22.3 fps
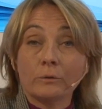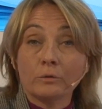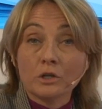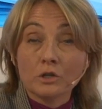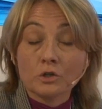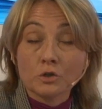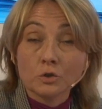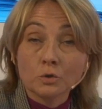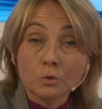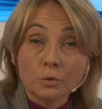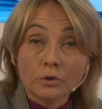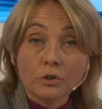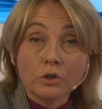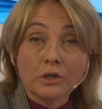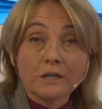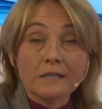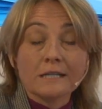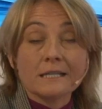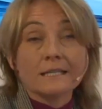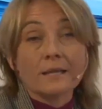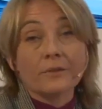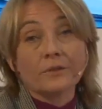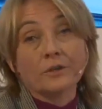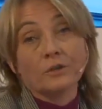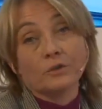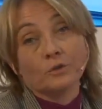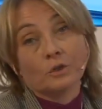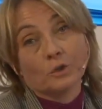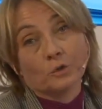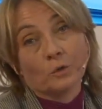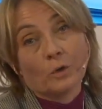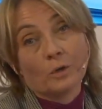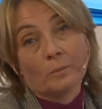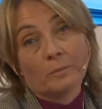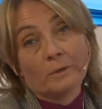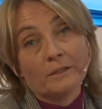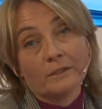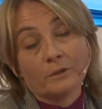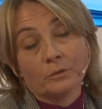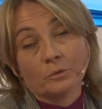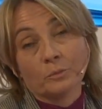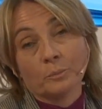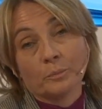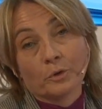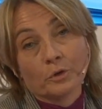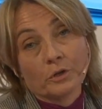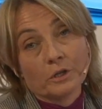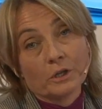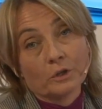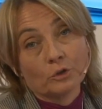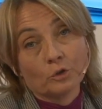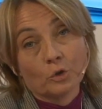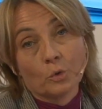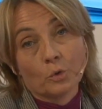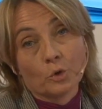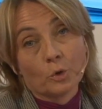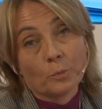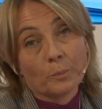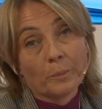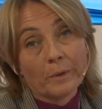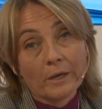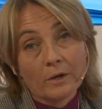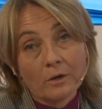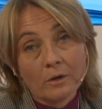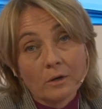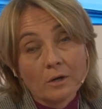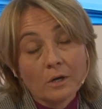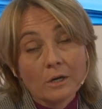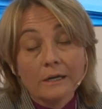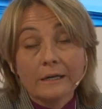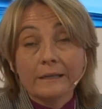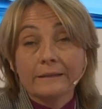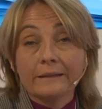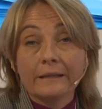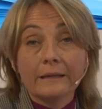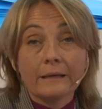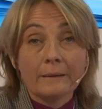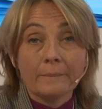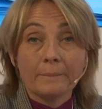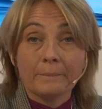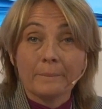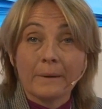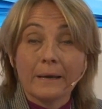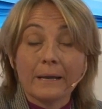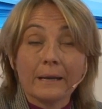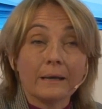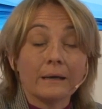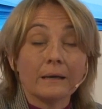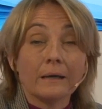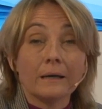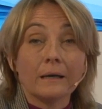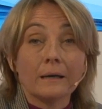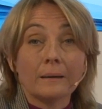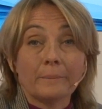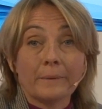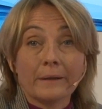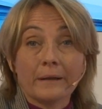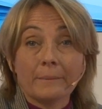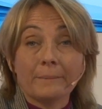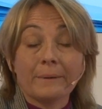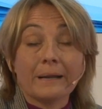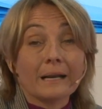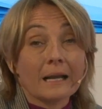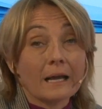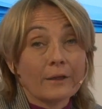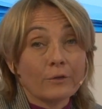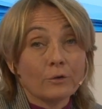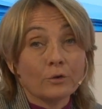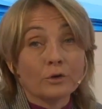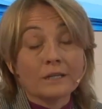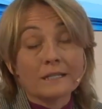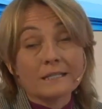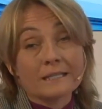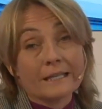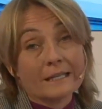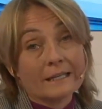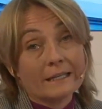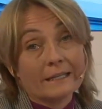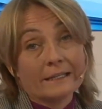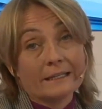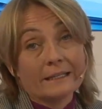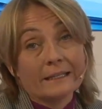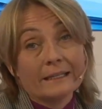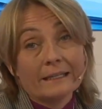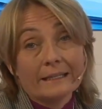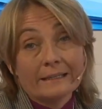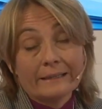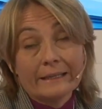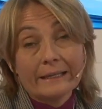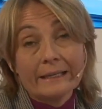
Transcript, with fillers: un estudio que se está haciendo actualmente, un proyecto europeo de, para, marcadores de,